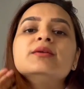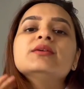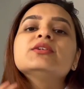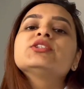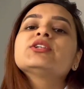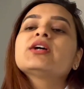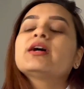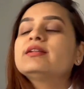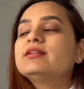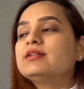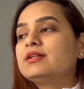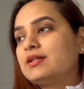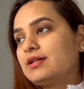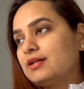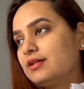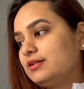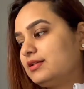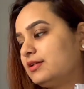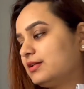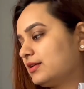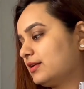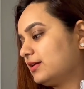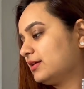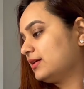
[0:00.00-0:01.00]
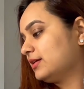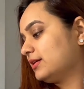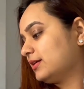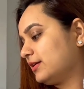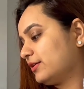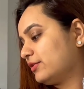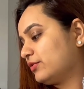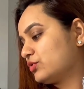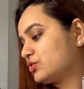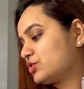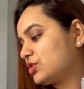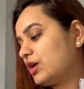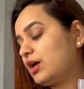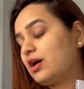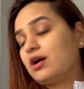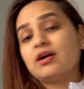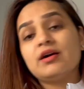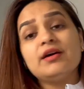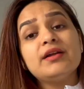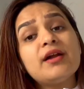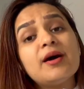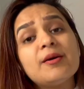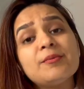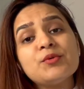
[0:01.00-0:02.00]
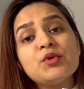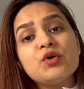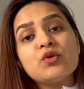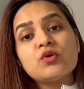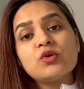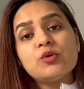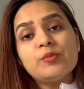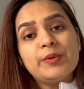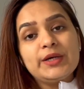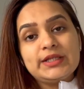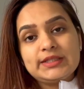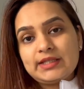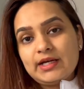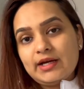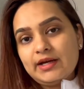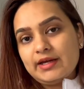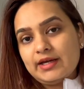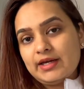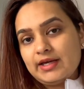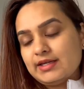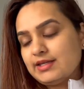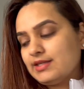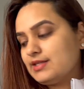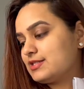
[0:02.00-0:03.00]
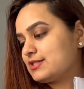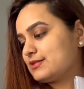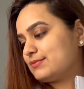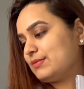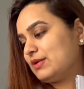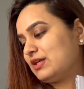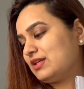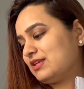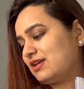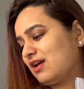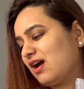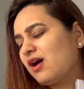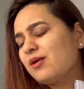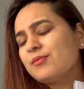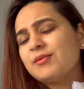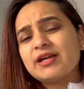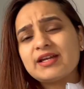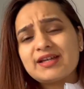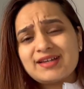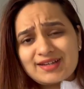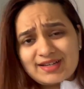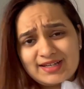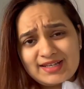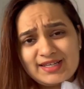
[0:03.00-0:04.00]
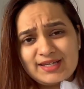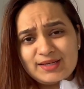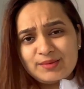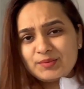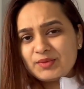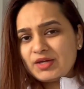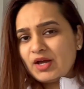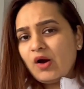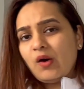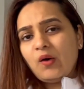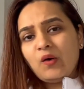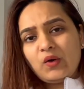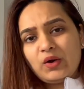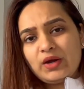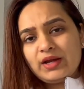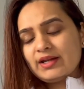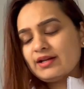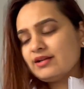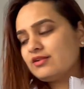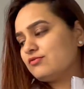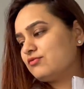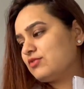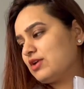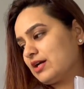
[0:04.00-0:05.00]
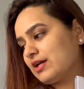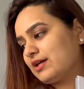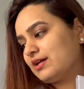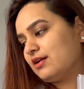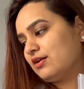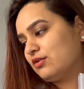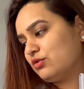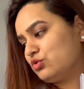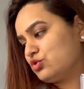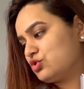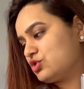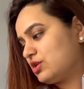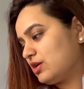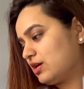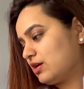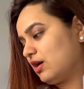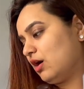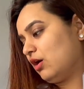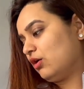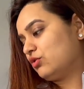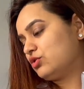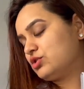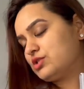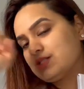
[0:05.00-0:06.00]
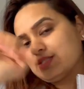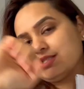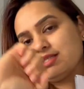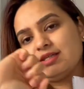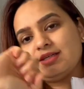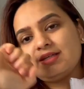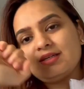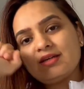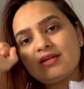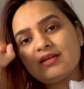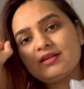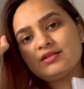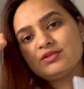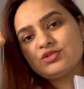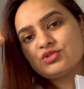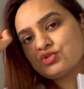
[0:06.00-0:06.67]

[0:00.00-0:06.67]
शायद धीरे धीरे ये ठीक हो जाए अगर आप लोगों को पता है कि इसमें क्या मैं क्रीम या ऑयल वगैरह कुछ लगाऊं जिससे ये